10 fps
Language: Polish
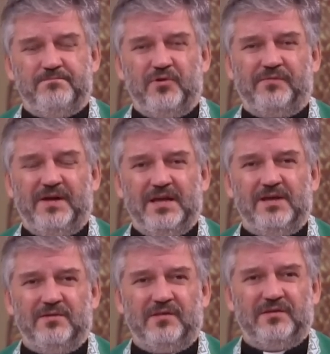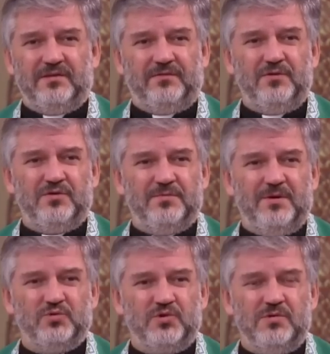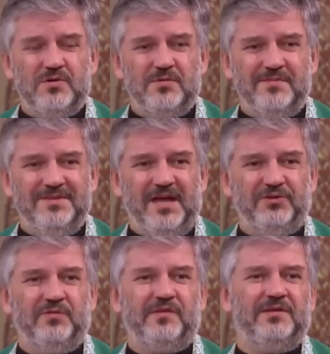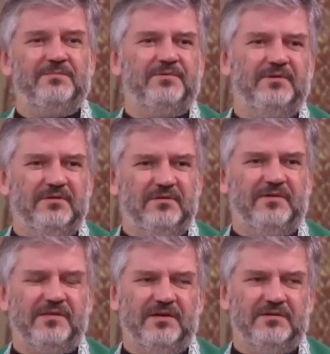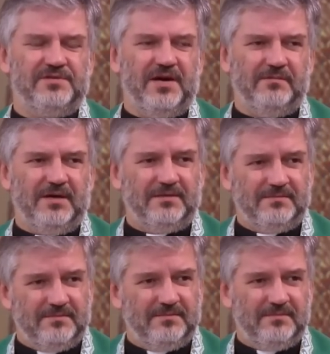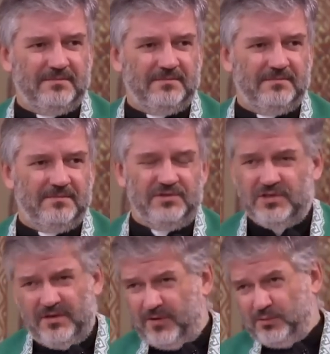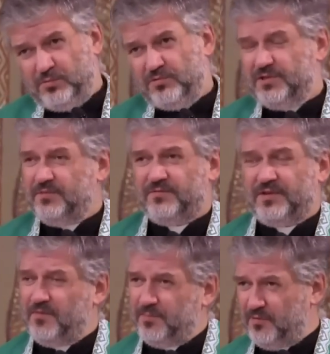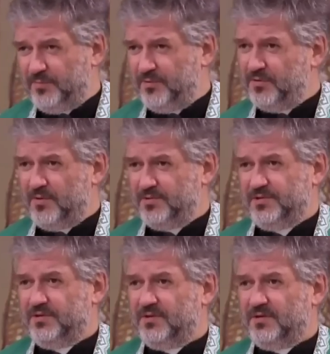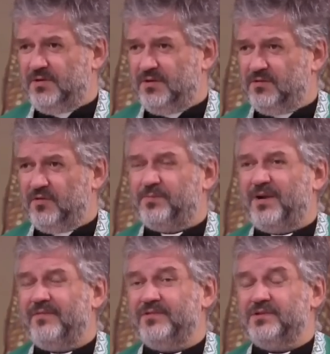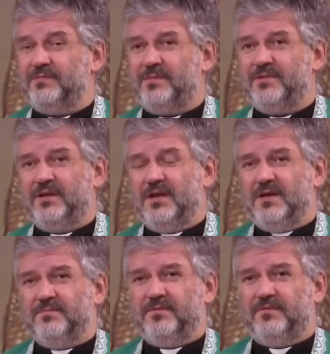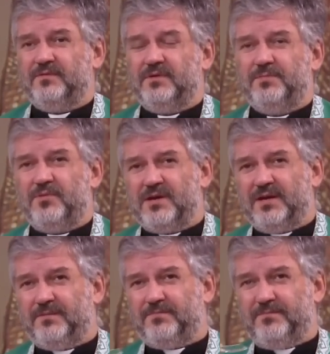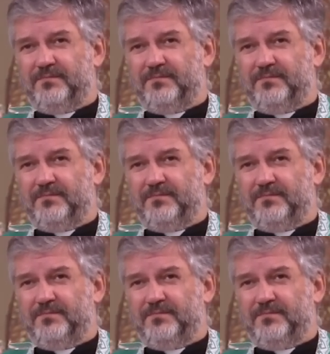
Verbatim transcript: pozwalający dwojgu małżonkom na dostęp do własnego ciała. I dzisiaj wielu ludzi w ten sposób podchodzi do sprawy, że mamy pewną epokę,